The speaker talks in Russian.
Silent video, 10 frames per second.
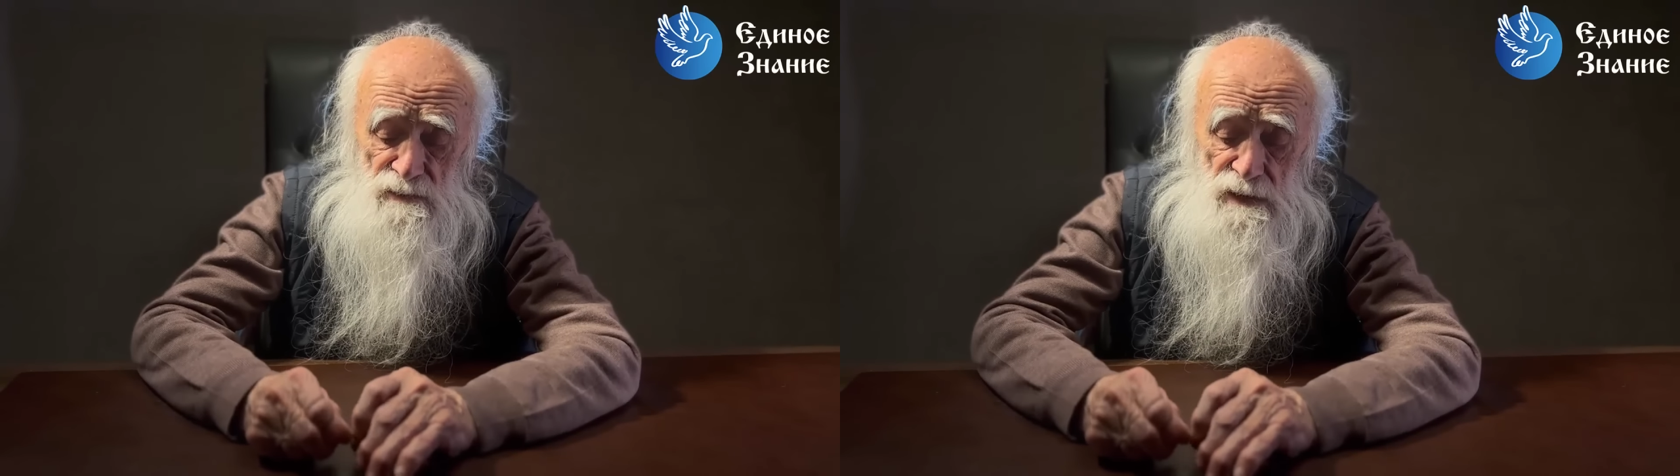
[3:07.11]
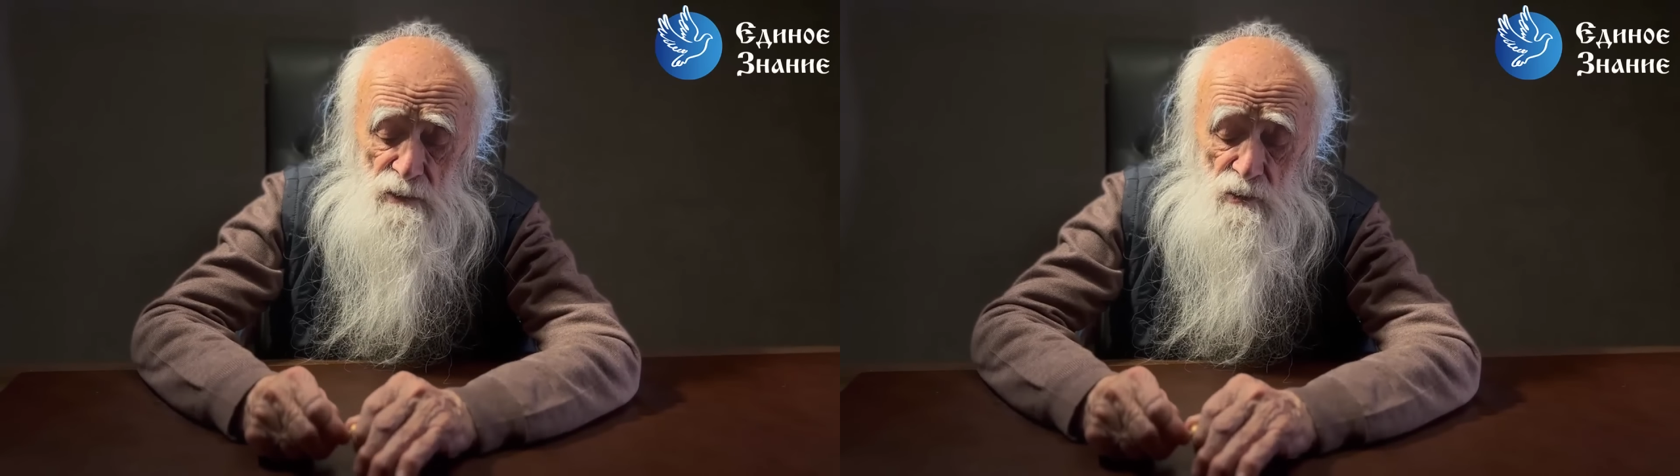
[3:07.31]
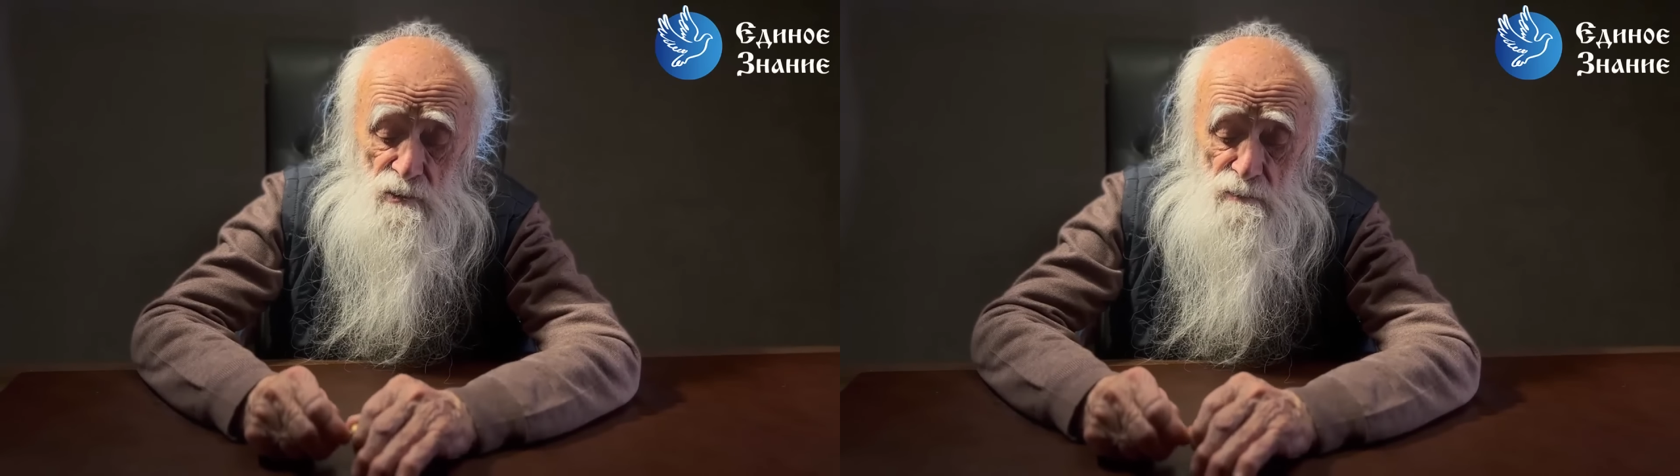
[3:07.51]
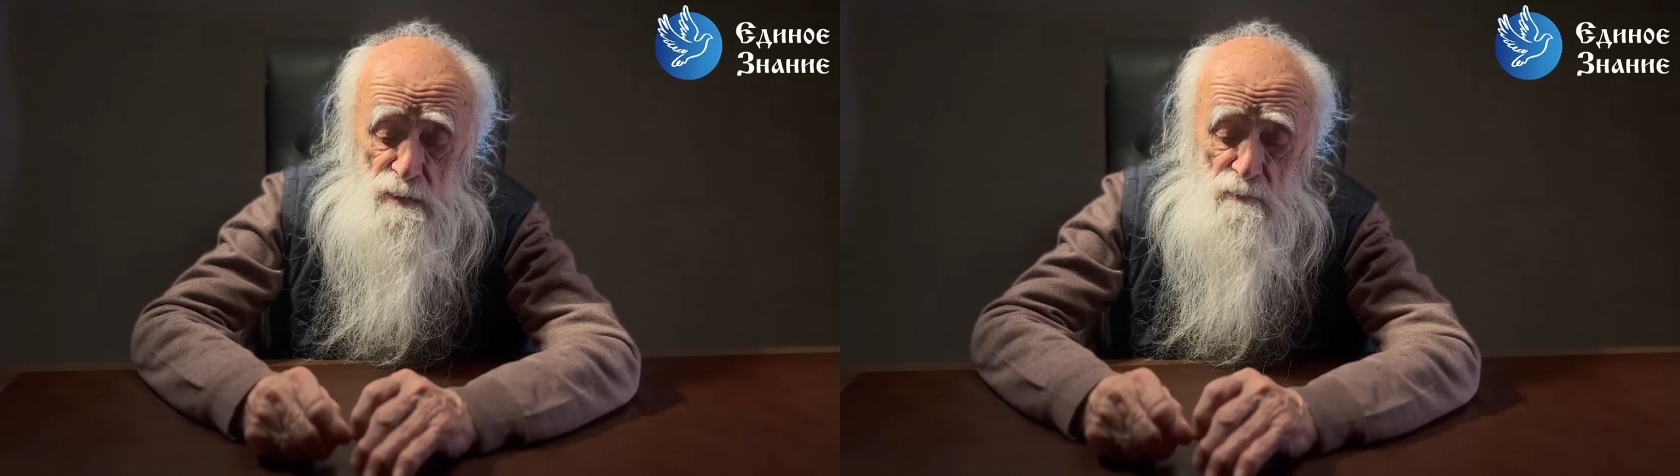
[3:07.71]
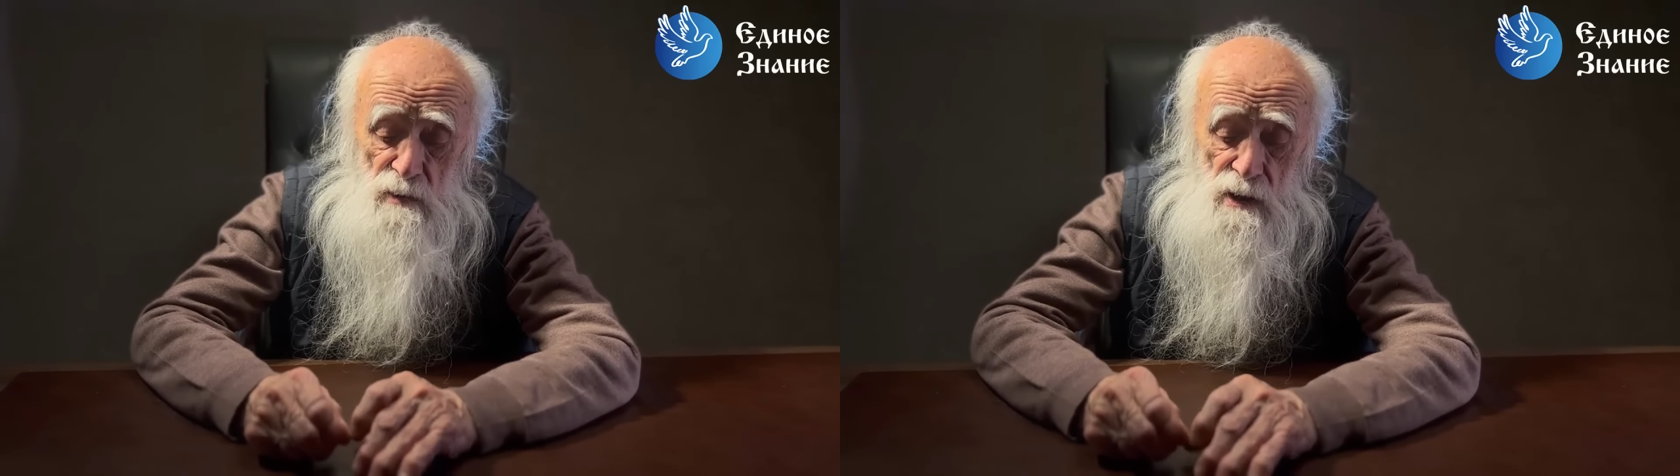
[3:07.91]
в который он
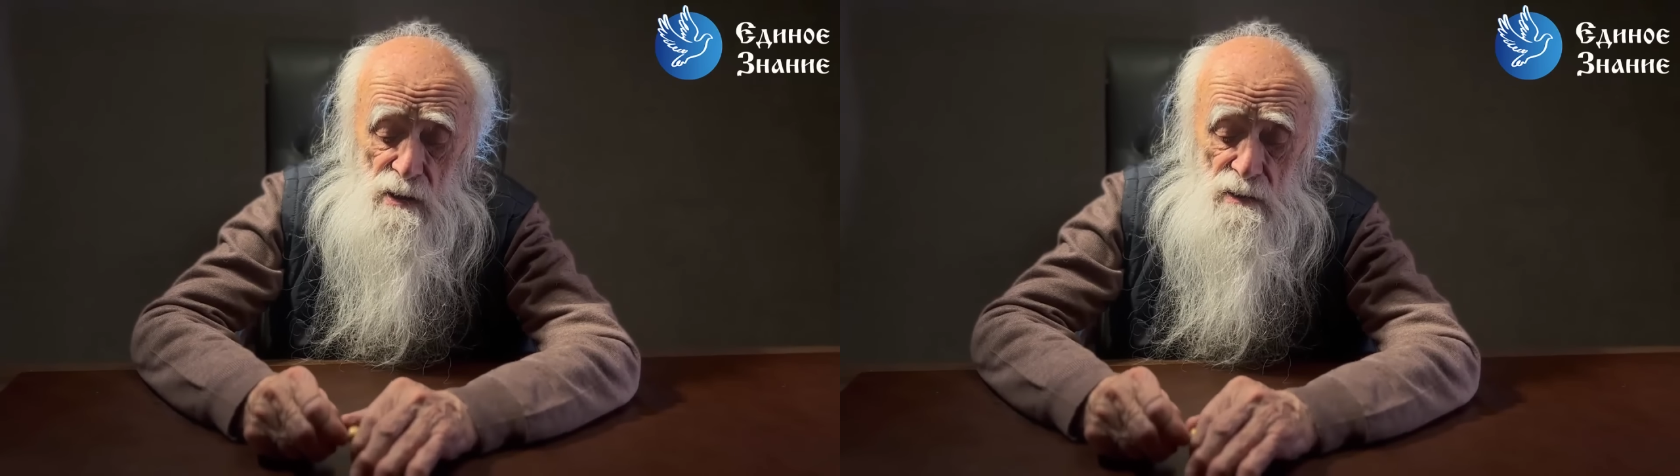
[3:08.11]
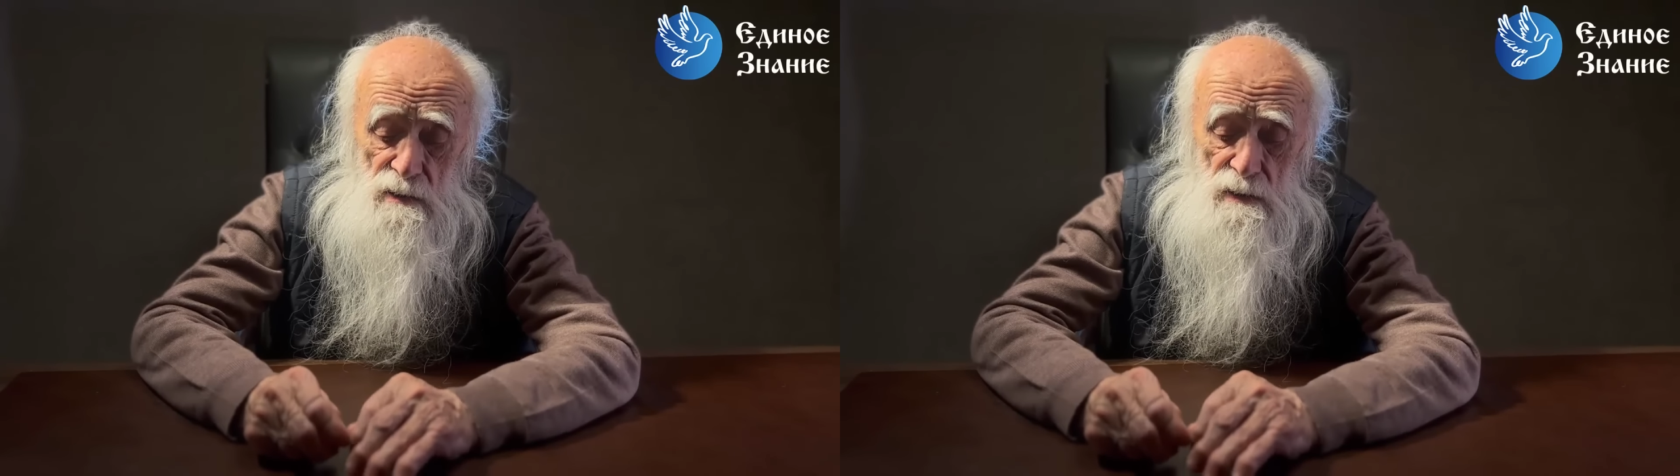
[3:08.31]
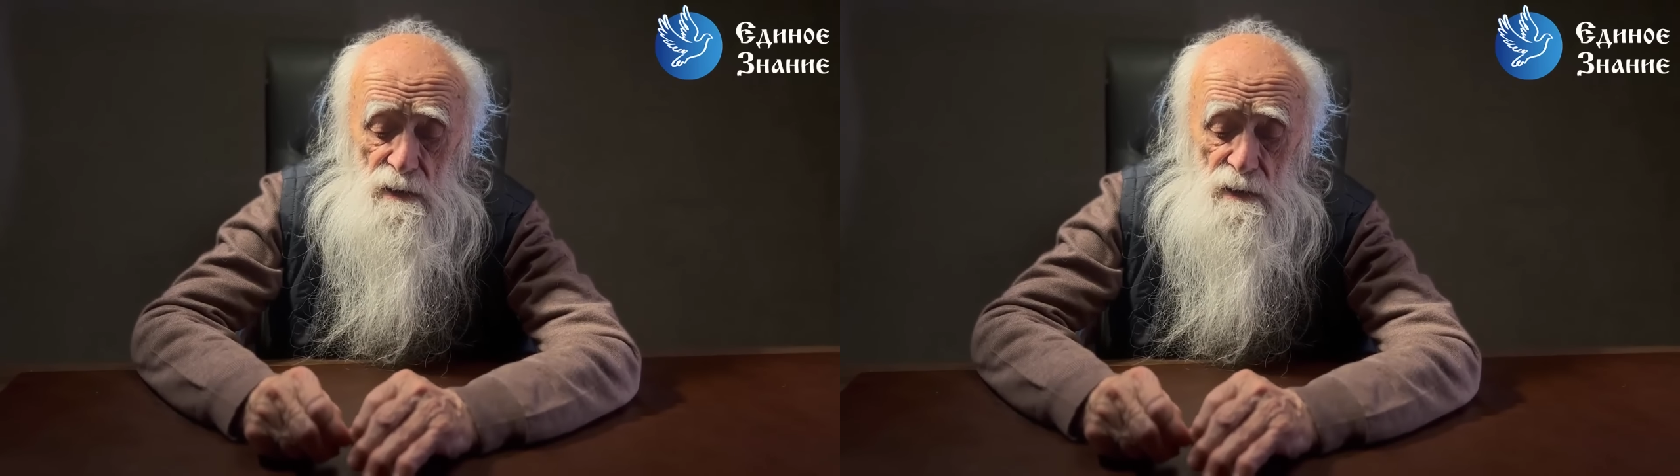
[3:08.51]
попал,